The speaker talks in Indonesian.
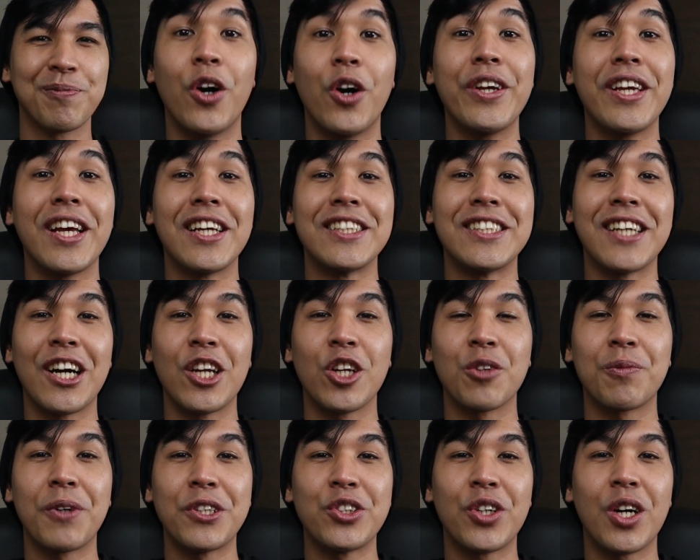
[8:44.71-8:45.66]
Oh iya, jangan
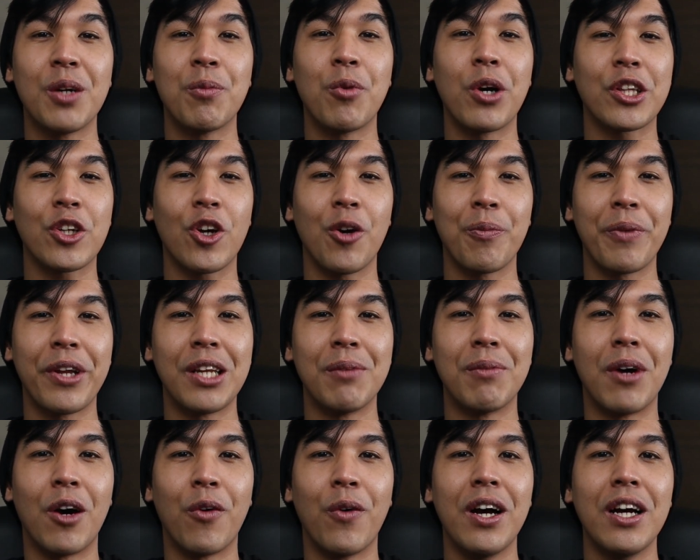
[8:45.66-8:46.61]
lupa juga buat komen
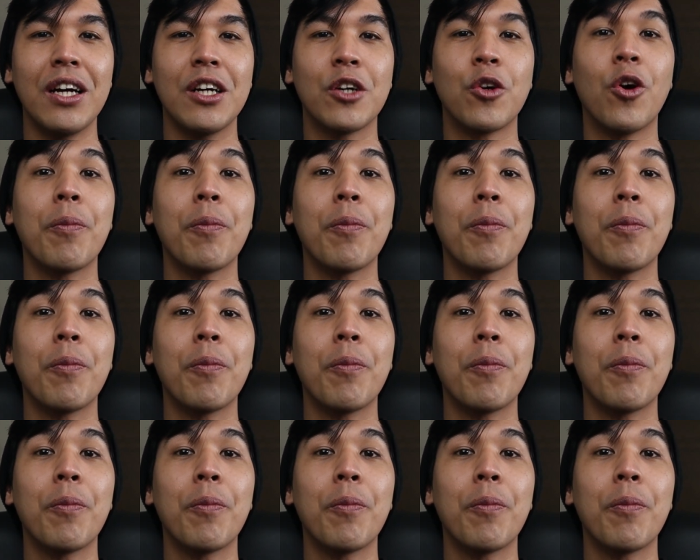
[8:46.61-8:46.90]
di bawah.